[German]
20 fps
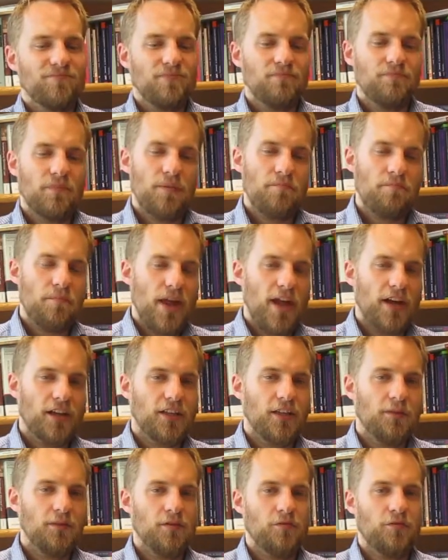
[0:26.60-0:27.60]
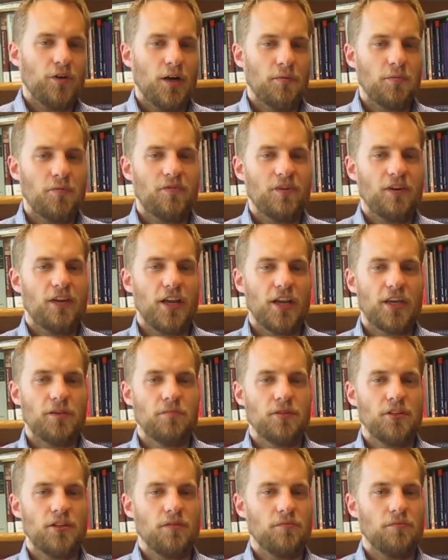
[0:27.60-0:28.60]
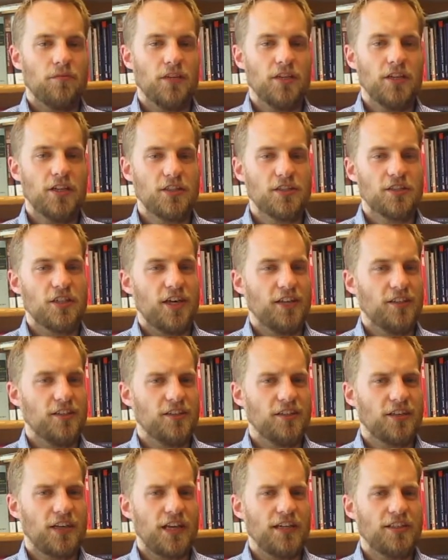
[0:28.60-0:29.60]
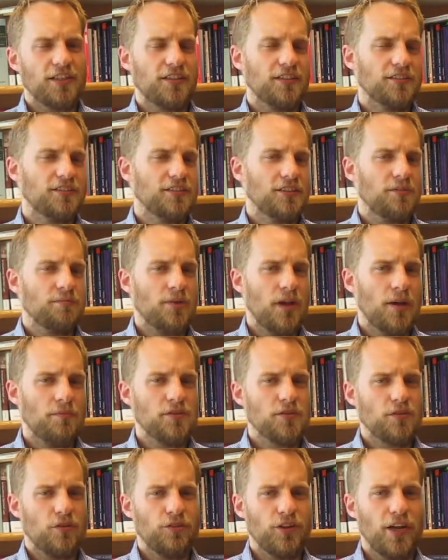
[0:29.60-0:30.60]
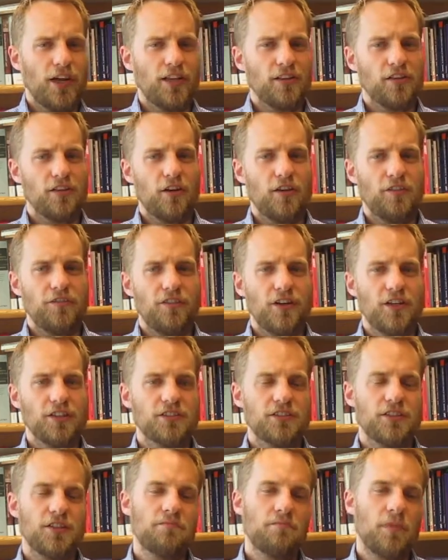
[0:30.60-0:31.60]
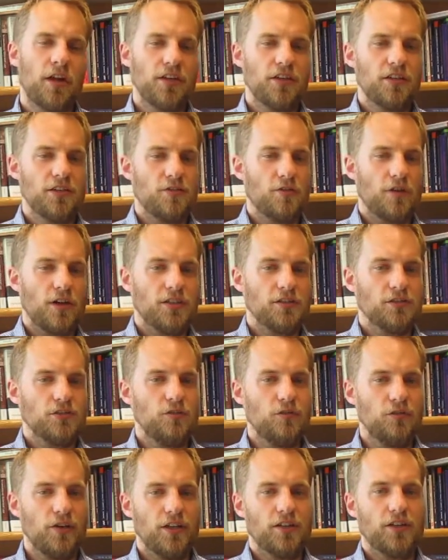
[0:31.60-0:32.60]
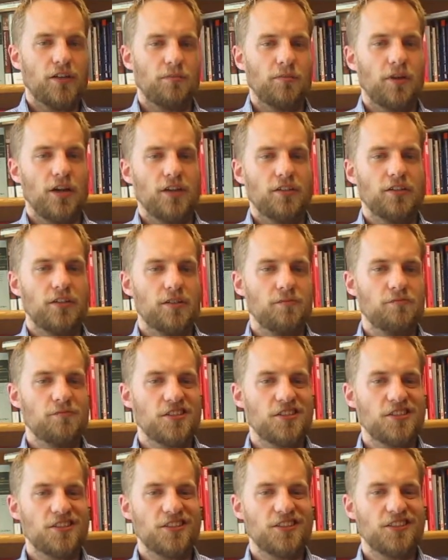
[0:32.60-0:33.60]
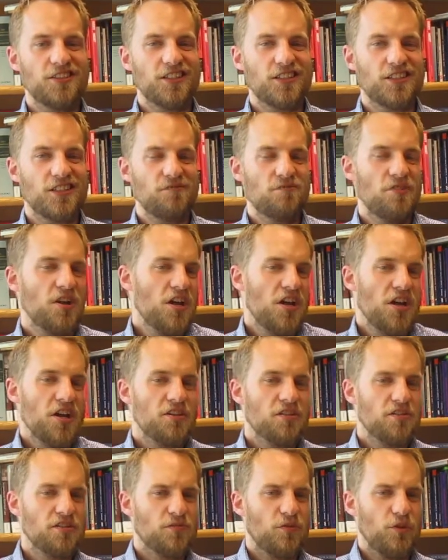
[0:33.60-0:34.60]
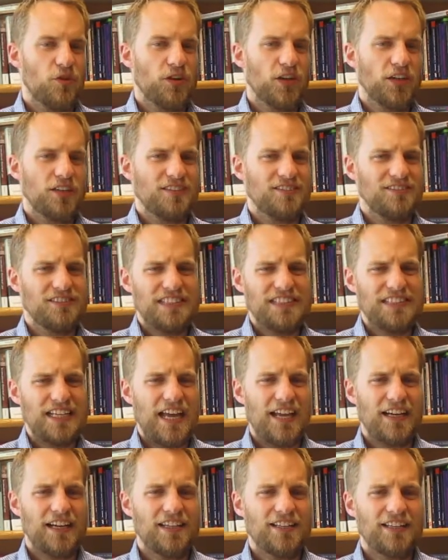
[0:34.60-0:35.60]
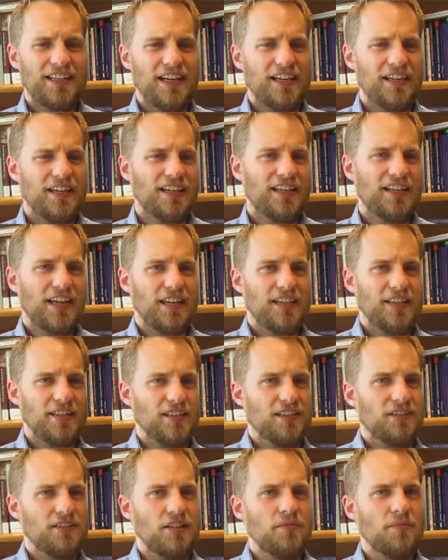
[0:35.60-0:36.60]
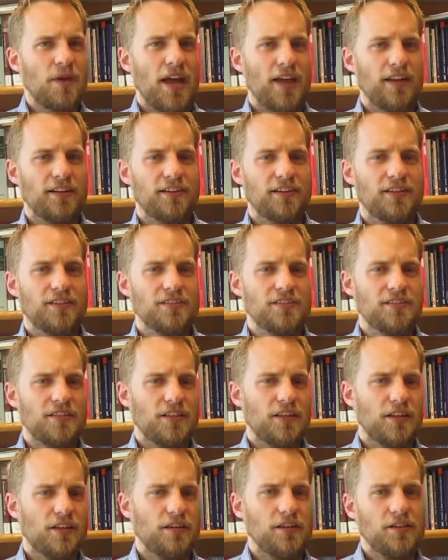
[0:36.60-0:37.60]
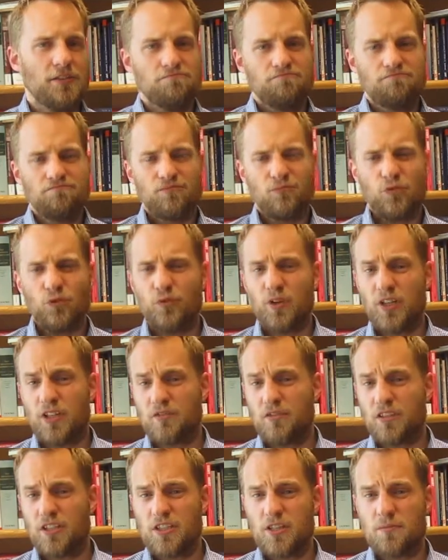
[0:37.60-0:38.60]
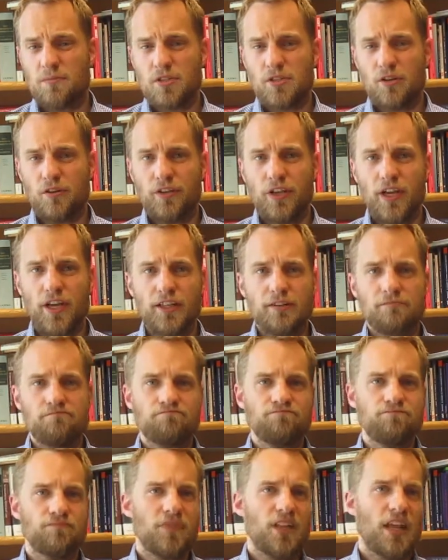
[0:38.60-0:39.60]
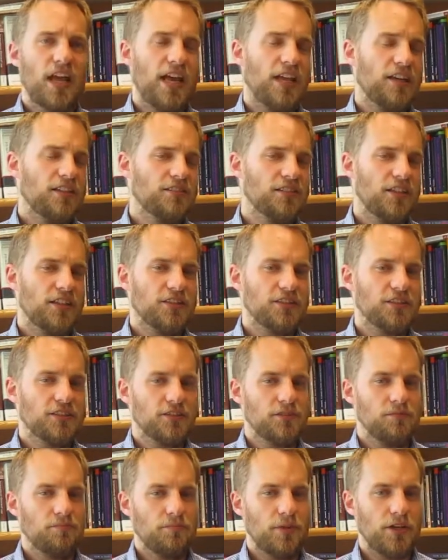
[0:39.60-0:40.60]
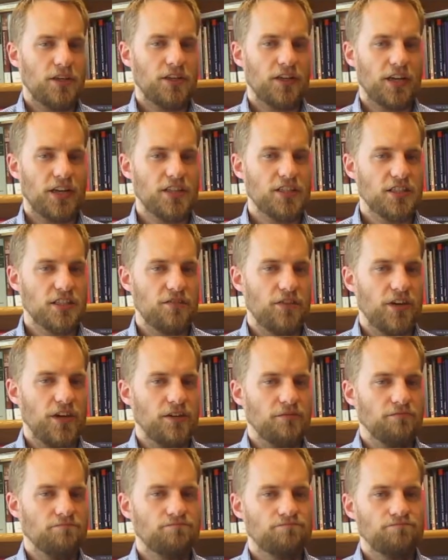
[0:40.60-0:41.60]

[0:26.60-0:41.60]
Man merkt aber, vor allem im Vergleich mit dem innerstaatlichen Recht, dass es ein paar Besonderheiten aufweist, die manche sogar so weit gebracht haben, dass sie gesagt haben, das Völkerrecht ist eigentlich gar kein Recht im eigentlichen Sinne. Wo finden wir diese Besonderheiten? Einerseits bei den Rechtsquellen,